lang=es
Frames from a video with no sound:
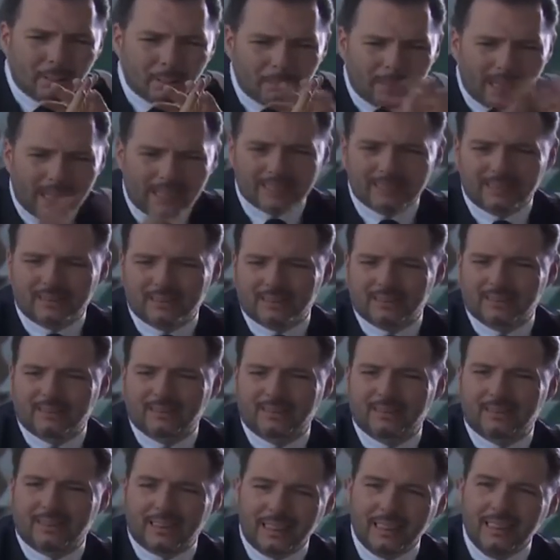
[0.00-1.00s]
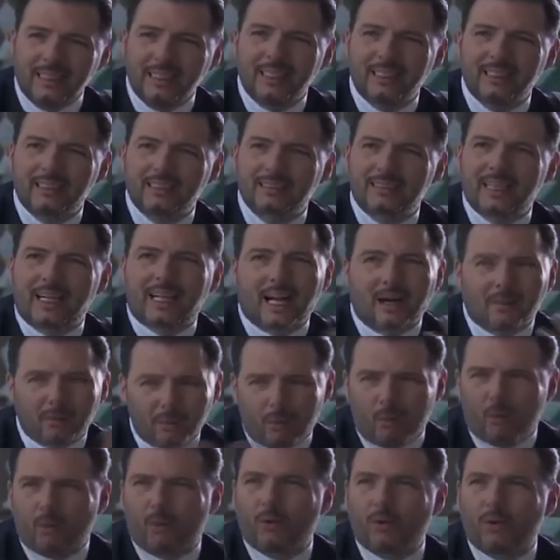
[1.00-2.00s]
más. Sí, se
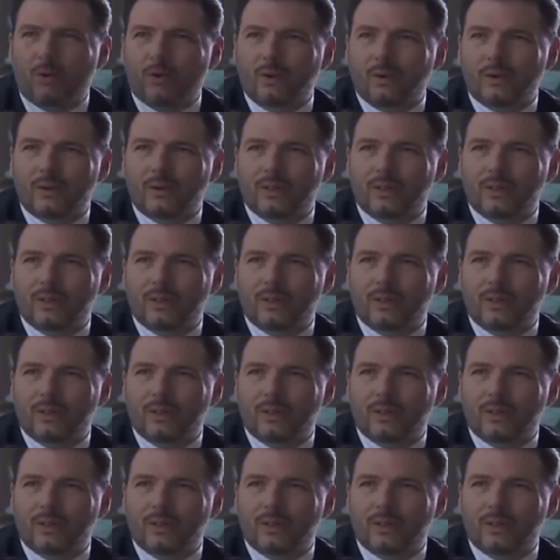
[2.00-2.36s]
acabó.